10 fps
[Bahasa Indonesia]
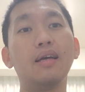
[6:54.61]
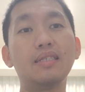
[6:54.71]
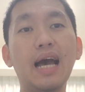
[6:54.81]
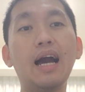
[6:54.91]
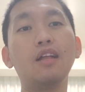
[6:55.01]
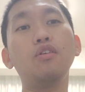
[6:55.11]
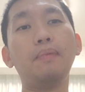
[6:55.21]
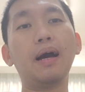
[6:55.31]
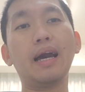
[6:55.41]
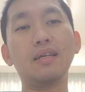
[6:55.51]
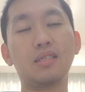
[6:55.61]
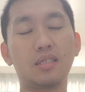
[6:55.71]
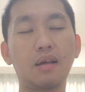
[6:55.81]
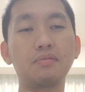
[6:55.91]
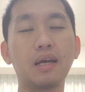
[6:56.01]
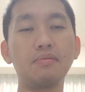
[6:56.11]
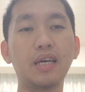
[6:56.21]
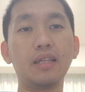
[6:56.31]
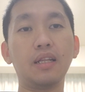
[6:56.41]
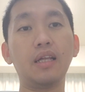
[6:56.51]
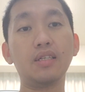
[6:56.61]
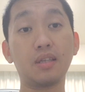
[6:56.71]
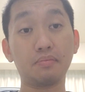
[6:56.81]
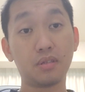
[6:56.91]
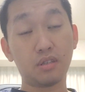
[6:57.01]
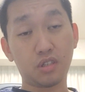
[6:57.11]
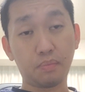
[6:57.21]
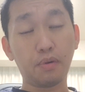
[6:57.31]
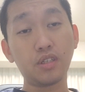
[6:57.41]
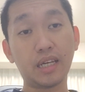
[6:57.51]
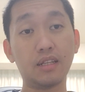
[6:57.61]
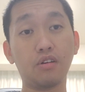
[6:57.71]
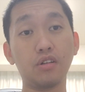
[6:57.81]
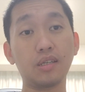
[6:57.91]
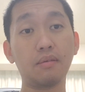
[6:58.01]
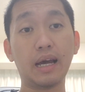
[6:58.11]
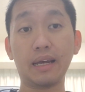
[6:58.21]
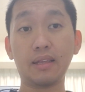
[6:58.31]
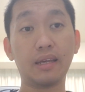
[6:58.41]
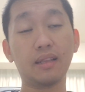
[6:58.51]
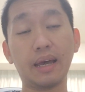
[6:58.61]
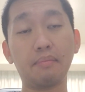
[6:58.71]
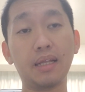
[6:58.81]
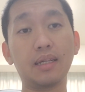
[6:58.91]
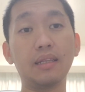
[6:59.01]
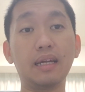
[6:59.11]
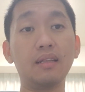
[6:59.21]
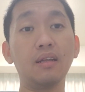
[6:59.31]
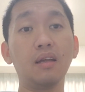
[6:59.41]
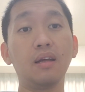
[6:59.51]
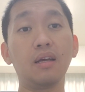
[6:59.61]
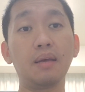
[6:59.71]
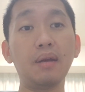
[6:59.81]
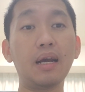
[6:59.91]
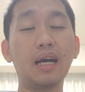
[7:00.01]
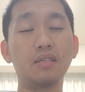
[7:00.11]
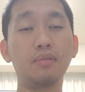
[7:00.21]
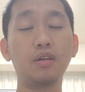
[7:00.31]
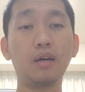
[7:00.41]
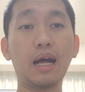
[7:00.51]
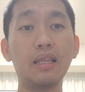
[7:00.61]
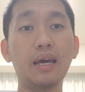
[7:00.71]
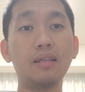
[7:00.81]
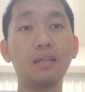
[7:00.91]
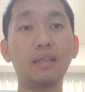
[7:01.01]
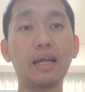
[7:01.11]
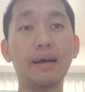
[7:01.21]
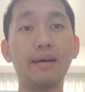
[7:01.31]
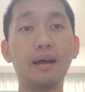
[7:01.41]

Jangan lupa guys, subscribe channel ini, sub support channel Gojam guys, klik like button dan gimana guys menurut kalian tentang